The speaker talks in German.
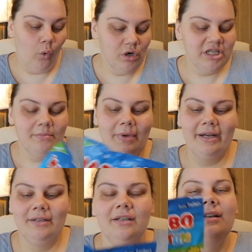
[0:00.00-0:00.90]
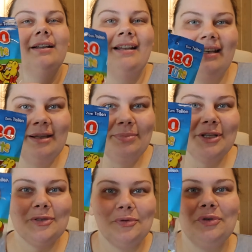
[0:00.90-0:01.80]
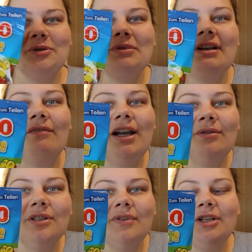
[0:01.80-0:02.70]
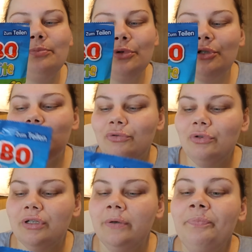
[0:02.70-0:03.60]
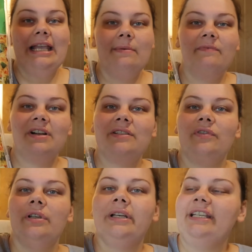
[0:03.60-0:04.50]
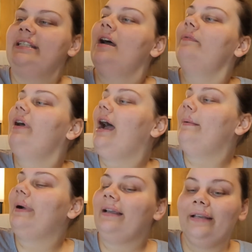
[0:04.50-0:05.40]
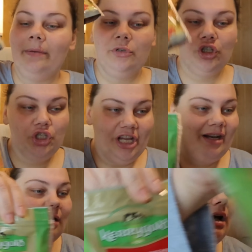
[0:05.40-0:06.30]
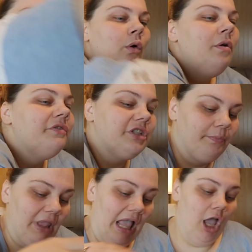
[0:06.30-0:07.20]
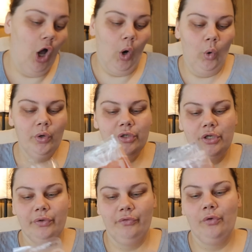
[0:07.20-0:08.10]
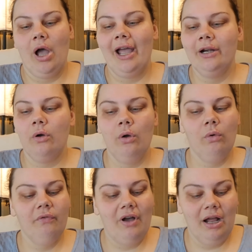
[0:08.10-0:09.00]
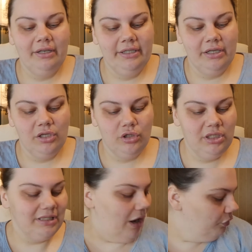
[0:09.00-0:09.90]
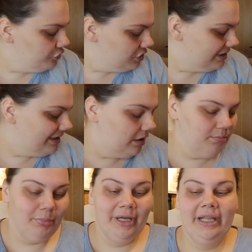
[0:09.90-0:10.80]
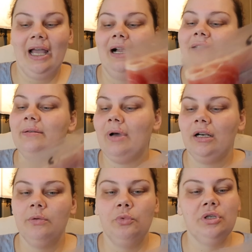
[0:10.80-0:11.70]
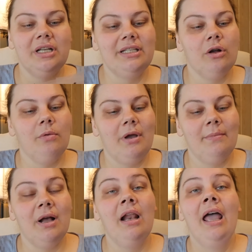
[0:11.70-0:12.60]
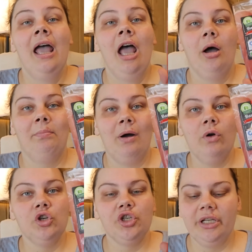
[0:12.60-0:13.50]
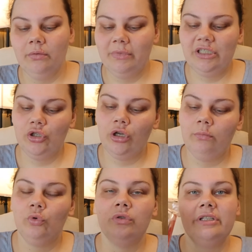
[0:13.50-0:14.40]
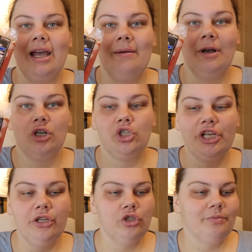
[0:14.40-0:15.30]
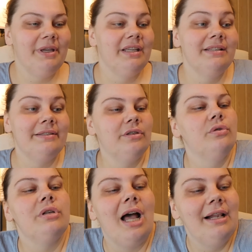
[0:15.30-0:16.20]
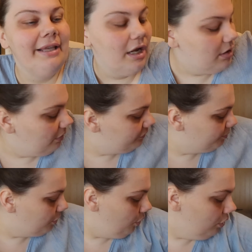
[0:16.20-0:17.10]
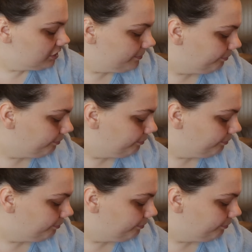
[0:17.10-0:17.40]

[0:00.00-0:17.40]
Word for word: Und meine Lieblingstüte mittlerweile, und zwar die bunte Tüte. Ebenfalls für ein Gericht haben wir einmal geriebenen Cheddar gekauft. Und für 1 Euro waren hier diese Aufschnittsachen bei Aldi im Angebot. Da hat Jakob einmal Bauernschinken mitgenommen und einmal Schinkenspeck isst er total gerne aufs Brot.